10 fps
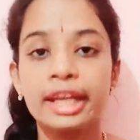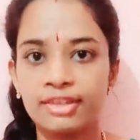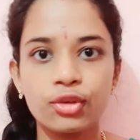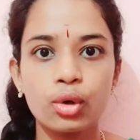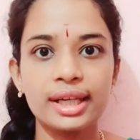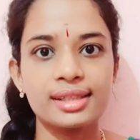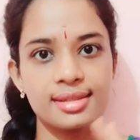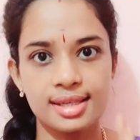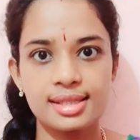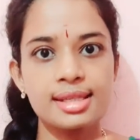ఈ ఫోర్
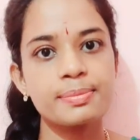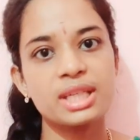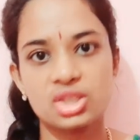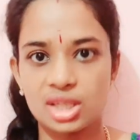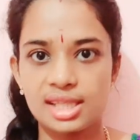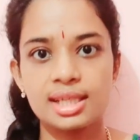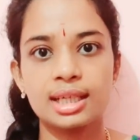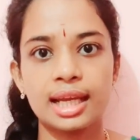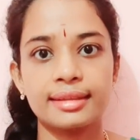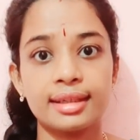ఎక్సర్సైజెస్ మీరు
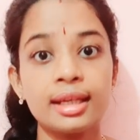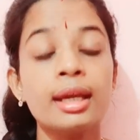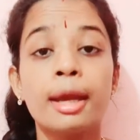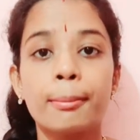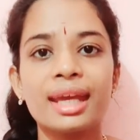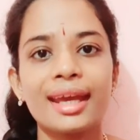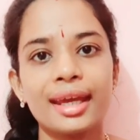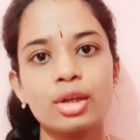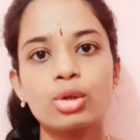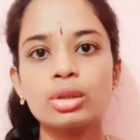చేసినట్లయితే మీ
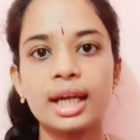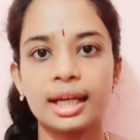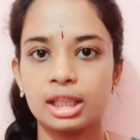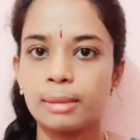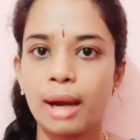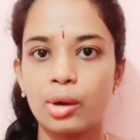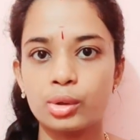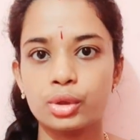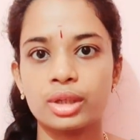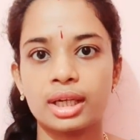హెయిర్ గ్రోత్ అనేది
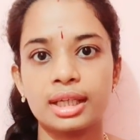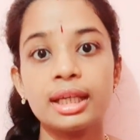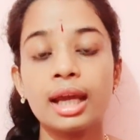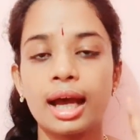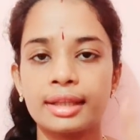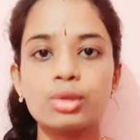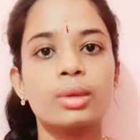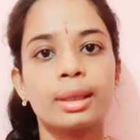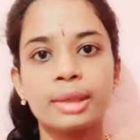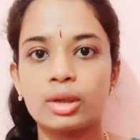బాగుంటుందండి అది
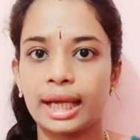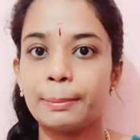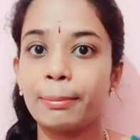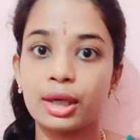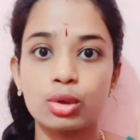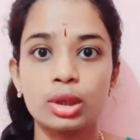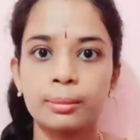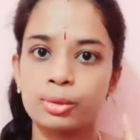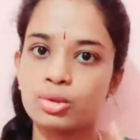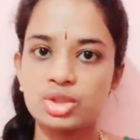కూడా మీరు నైట్ పడుకునే
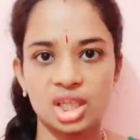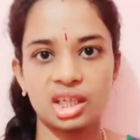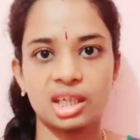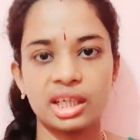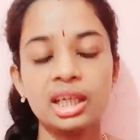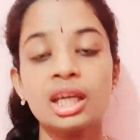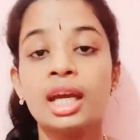ముందు చేయండి